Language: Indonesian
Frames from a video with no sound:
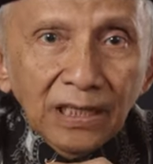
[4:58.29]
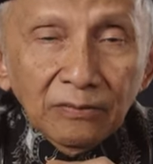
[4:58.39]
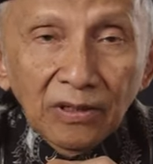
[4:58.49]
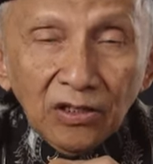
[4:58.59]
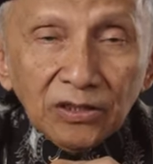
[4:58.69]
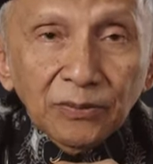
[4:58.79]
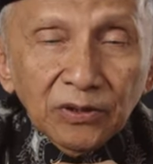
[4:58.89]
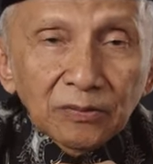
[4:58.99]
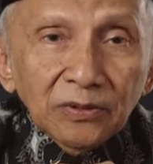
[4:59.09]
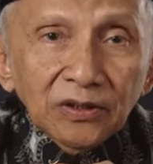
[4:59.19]
memang harus
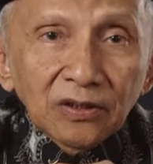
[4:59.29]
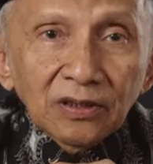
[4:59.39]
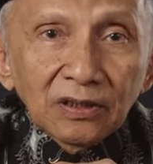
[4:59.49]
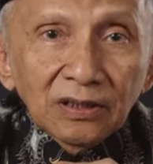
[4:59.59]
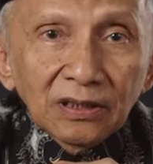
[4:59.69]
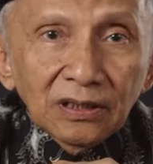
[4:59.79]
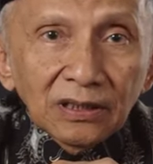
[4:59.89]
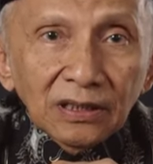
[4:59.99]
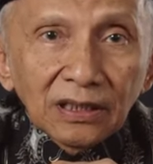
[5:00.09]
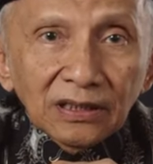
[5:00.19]
betul-betul
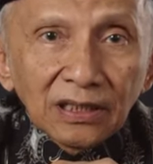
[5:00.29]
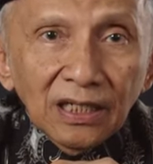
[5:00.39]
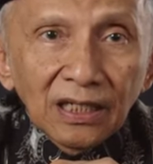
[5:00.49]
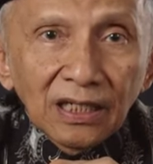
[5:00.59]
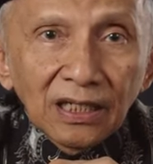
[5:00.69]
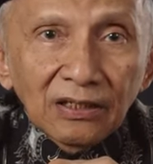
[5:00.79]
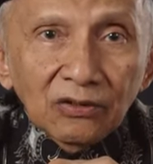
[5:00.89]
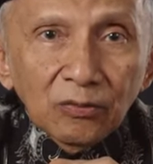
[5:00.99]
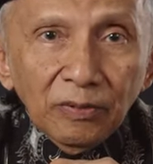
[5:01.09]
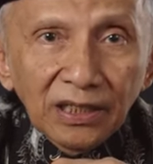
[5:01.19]
kita
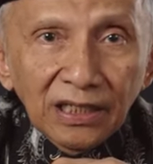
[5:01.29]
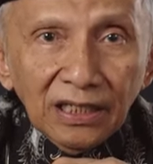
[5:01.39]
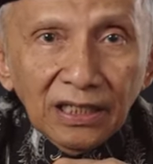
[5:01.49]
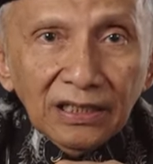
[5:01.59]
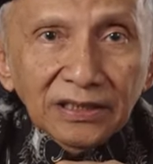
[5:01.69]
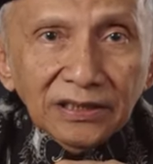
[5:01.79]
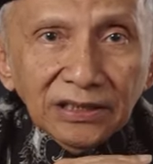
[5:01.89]
upayakan